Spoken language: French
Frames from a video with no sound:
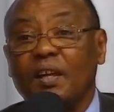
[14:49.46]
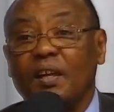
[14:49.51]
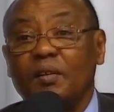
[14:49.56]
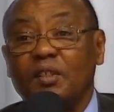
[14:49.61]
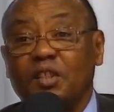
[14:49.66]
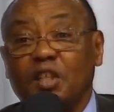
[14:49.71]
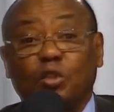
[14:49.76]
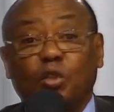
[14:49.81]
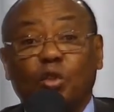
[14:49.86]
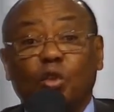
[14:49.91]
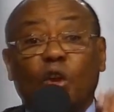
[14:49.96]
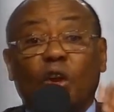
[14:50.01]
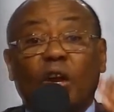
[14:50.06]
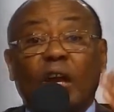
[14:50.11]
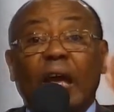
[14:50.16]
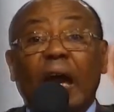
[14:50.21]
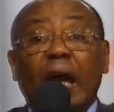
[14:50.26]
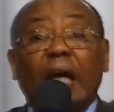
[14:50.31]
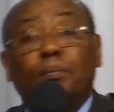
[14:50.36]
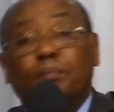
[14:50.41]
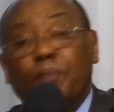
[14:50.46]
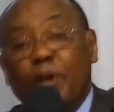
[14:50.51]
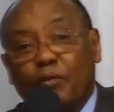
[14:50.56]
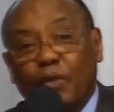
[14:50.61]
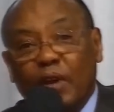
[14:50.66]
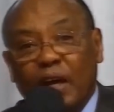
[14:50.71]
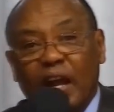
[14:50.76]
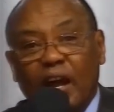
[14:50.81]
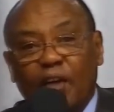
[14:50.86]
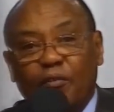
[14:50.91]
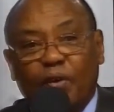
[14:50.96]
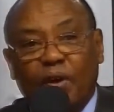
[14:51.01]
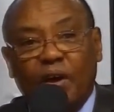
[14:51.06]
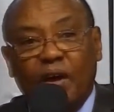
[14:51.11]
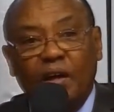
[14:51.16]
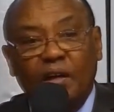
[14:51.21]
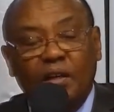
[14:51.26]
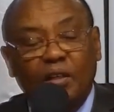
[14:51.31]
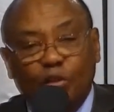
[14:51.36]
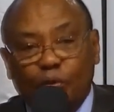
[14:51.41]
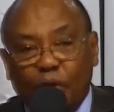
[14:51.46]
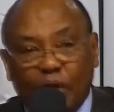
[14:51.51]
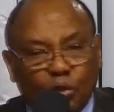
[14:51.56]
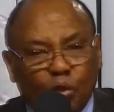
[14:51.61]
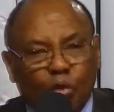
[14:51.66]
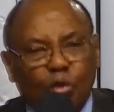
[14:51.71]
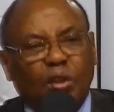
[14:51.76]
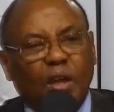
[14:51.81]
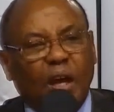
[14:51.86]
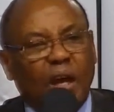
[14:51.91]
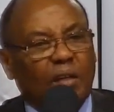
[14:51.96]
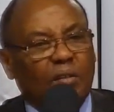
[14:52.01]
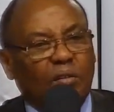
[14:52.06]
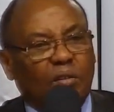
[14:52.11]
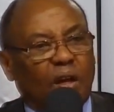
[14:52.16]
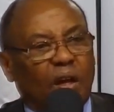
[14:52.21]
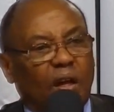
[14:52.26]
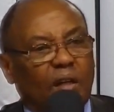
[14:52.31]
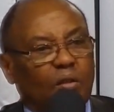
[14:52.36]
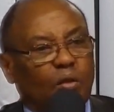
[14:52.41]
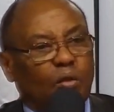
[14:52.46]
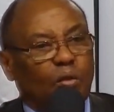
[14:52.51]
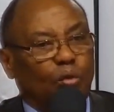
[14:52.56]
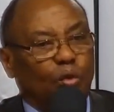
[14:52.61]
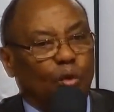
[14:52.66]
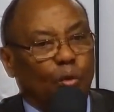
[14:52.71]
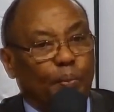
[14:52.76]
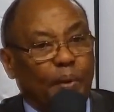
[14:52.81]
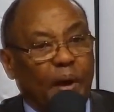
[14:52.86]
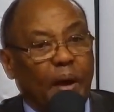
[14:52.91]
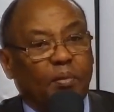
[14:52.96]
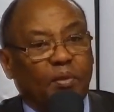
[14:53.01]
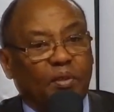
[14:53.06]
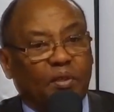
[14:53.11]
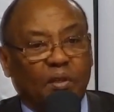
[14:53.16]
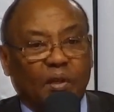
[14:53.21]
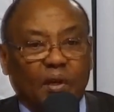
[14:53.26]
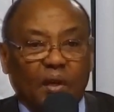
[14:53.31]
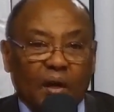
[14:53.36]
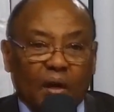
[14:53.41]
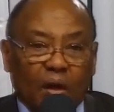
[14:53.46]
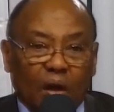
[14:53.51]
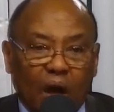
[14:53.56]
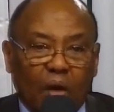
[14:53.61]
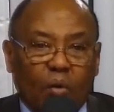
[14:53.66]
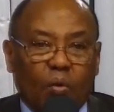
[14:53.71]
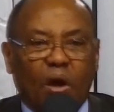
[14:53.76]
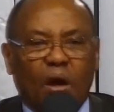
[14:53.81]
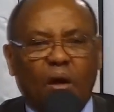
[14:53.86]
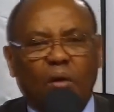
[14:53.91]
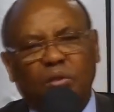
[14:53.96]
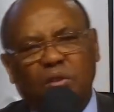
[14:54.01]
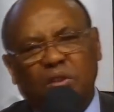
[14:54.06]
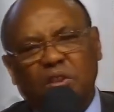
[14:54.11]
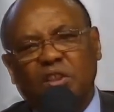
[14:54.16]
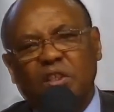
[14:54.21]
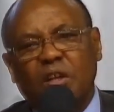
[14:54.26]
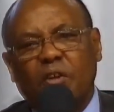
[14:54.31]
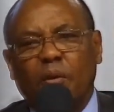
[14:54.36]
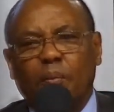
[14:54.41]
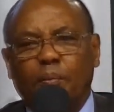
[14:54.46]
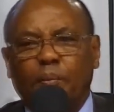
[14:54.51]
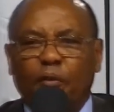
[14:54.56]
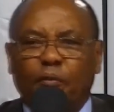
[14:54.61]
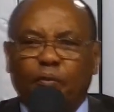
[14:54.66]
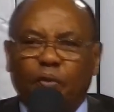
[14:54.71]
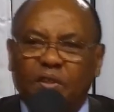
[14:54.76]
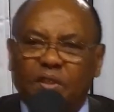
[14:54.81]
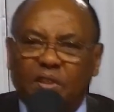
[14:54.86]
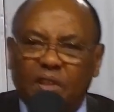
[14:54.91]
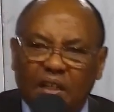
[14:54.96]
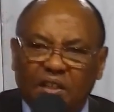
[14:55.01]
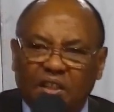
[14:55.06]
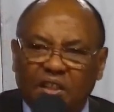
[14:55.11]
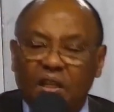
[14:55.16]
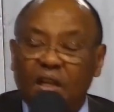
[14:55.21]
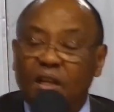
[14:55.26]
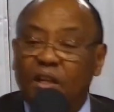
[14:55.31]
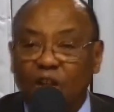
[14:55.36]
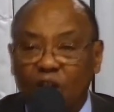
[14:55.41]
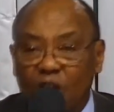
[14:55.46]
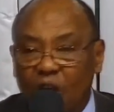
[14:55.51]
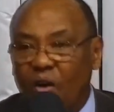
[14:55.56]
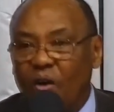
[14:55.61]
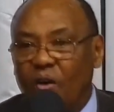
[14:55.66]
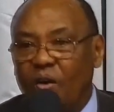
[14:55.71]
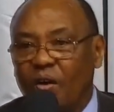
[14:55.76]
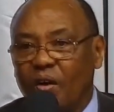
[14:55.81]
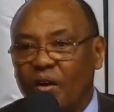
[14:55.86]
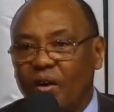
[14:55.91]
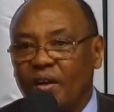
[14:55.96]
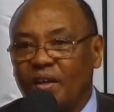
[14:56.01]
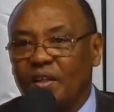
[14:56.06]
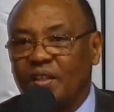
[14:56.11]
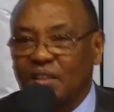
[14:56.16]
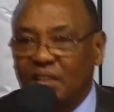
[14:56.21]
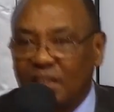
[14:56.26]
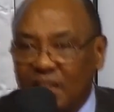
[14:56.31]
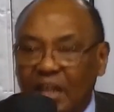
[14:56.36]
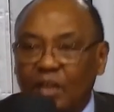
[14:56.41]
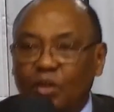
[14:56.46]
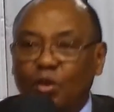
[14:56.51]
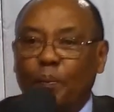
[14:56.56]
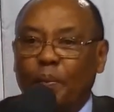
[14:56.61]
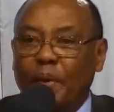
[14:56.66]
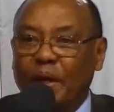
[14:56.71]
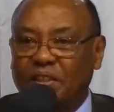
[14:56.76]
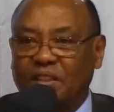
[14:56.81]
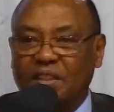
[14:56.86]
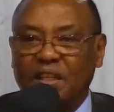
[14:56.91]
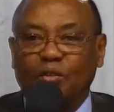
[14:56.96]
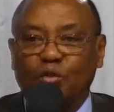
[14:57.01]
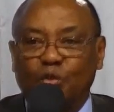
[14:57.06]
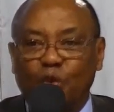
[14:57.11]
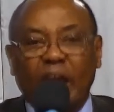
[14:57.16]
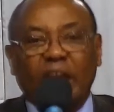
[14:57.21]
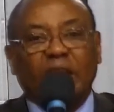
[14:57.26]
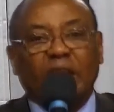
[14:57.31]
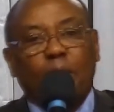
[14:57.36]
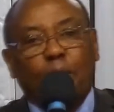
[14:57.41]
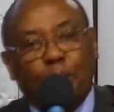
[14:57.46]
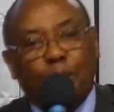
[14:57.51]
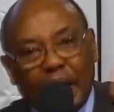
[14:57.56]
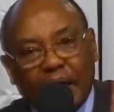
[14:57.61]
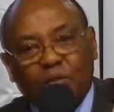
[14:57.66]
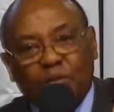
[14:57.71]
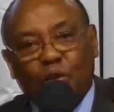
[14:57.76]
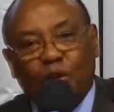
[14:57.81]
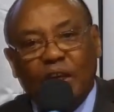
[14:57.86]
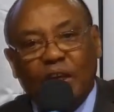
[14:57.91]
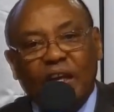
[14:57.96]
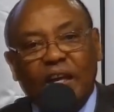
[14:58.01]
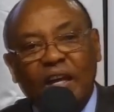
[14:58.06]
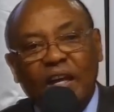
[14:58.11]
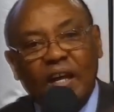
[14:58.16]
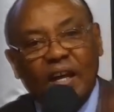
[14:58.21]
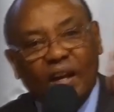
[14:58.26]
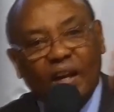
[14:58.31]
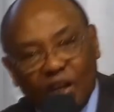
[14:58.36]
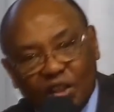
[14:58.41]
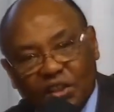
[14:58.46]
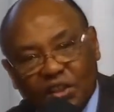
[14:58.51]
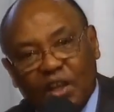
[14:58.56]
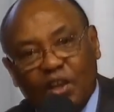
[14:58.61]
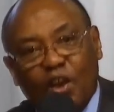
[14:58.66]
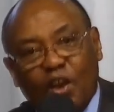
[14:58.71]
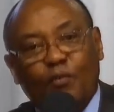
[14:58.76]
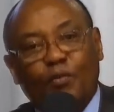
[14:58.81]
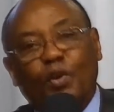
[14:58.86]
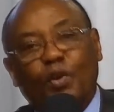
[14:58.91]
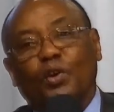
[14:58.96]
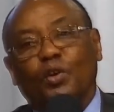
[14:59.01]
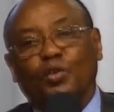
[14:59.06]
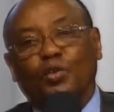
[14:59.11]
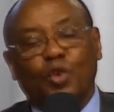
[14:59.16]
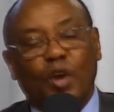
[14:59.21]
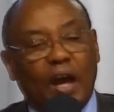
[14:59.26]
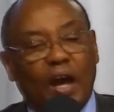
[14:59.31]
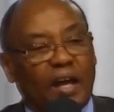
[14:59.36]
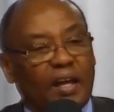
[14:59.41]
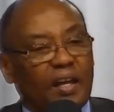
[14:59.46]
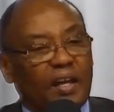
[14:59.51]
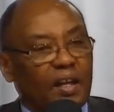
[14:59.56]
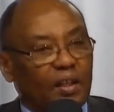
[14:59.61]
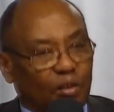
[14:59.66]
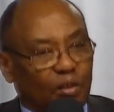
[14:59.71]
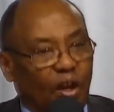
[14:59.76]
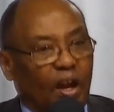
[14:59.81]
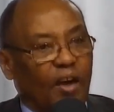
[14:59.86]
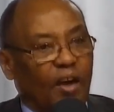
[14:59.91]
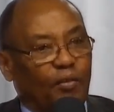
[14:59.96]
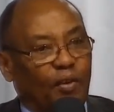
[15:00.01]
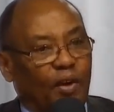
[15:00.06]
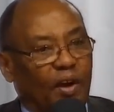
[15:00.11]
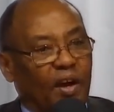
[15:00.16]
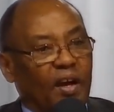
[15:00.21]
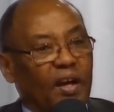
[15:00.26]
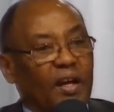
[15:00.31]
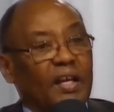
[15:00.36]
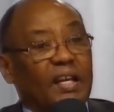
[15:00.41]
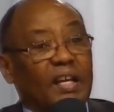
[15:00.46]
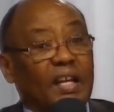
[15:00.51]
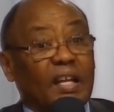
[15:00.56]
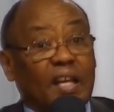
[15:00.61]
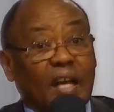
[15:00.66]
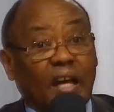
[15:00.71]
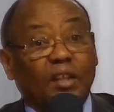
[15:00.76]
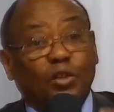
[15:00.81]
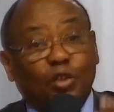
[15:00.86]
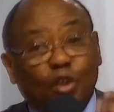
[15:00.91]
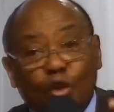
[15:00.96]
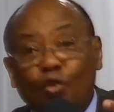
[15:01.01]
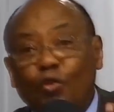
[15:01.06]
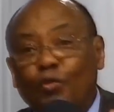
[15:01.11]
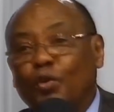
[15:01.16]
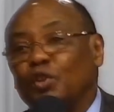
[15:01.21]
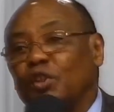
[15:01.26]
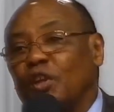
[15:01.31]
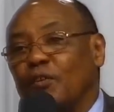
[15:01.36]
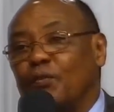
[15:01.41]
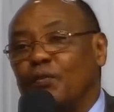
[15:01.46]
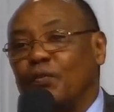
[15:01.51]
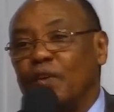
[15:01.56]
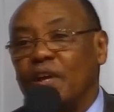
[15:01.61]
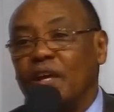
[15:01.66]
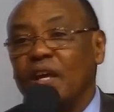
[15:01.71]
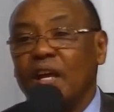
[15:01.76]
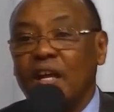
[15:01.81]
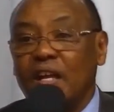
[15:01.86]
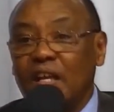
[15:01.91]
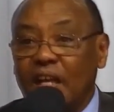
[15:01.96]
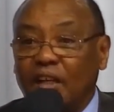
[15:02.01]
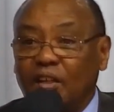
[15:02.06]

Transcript: Si tu ne regardes pas vers l'avant, tu vas tout le temps te rendre coupable et dire ah, waouh, si je n'avais pas fait ça. Non, c'est du passé. Tu as été pardonné. Le Seigneur veut que tu ailles de l'avant. Il y a de nouveaux défis, il y a